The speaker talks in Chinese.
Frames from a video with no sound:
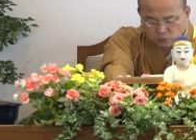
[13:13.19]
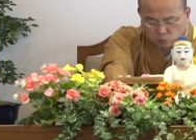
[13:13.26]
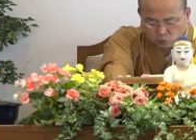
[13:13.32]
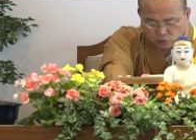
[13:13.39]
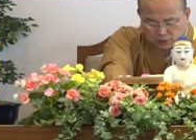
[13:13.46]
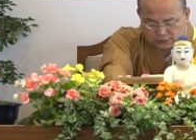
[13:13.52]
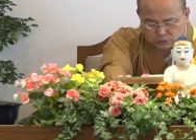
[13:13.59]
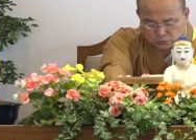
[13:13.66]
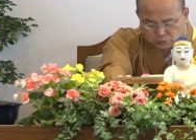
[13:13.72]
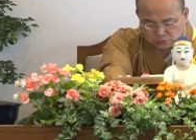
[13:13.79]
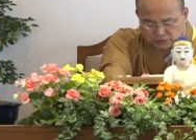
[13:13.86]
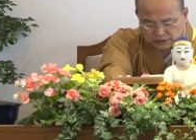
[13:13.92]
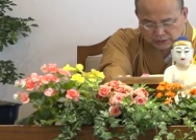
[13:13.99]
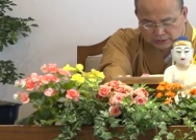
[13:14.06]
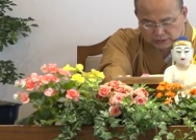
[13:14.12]
我
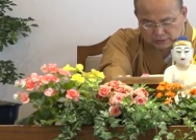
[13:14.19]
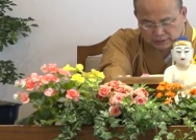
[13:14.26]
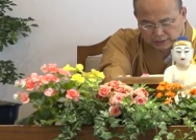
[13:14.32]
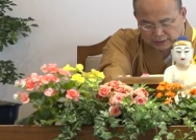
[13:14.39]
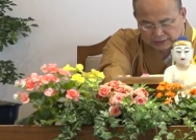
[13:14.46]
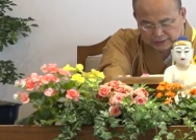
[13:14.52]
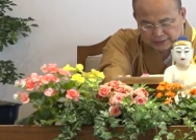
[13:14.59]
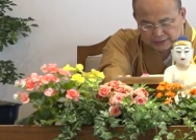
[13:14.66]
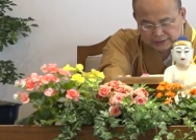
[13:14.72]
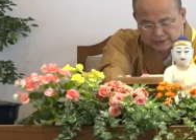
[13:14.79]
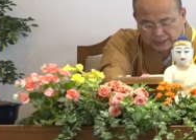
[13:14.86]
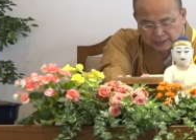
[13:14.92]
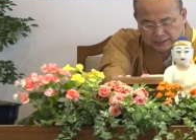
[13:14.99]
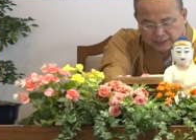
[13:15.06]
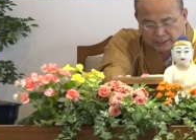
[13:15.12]
诸弟子啊，他这里
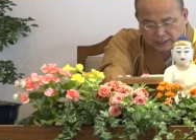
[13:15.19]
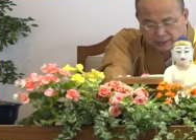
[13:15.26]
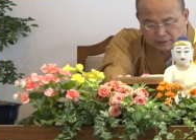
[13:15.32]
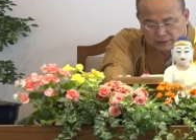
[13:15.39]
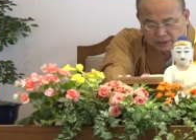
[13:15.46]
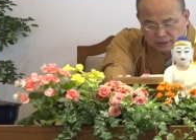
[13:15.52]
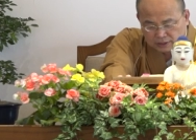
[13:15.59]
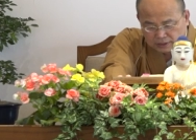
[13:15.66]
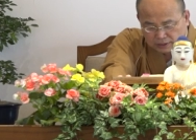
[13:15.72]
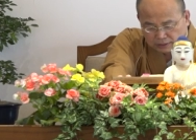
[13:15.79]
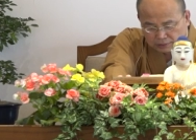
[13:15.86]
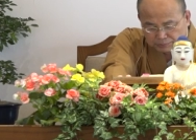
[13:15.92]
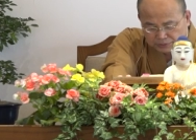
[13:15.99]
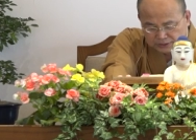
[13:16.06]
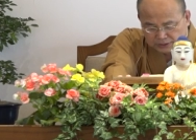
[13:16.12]
讲啊
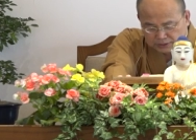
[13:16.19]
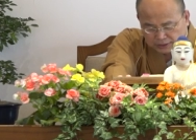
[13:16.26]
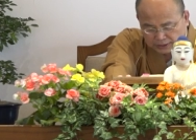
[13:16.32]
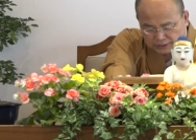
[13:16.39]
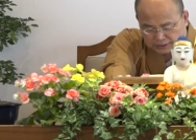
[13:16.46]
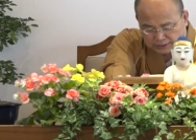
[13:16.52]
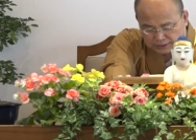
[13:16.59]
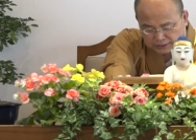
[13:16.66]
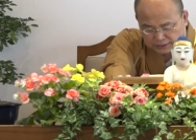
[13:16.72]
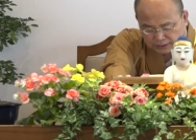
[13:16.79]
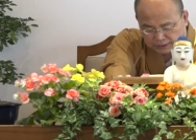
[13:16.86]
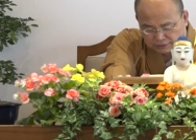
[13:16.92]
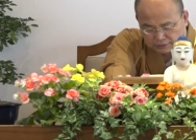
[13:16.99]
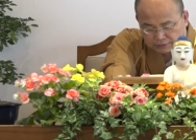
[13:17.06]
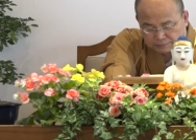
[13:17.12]
啊不是啊，他这里讲，